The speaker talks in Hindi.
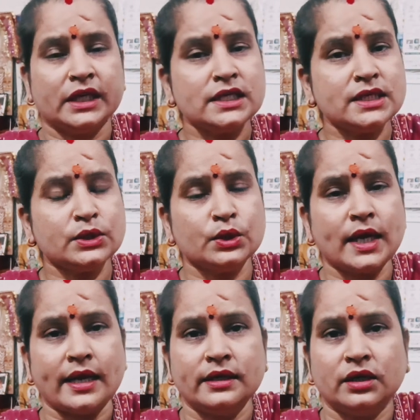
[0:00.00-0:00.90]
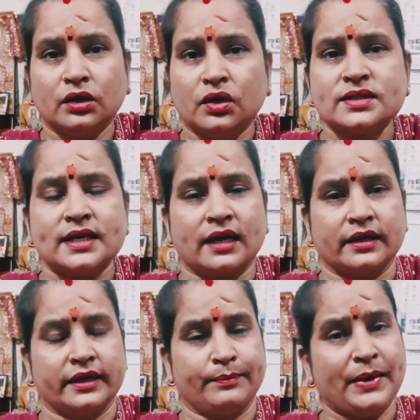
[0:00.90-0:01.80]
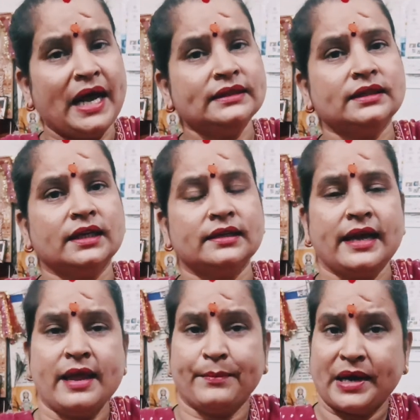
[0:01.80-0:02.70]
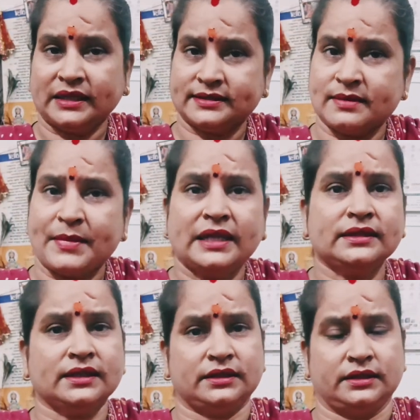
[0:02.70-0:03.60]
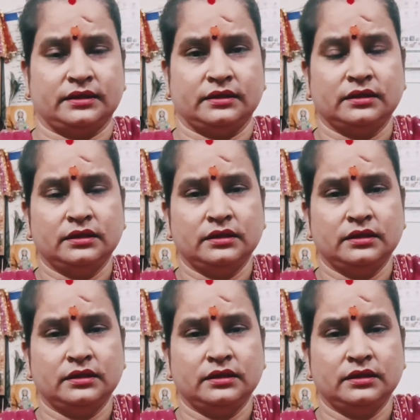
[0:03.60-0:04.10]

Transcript: किसी को गाली गलौज ना करें बात रखना है बात से बात रखिए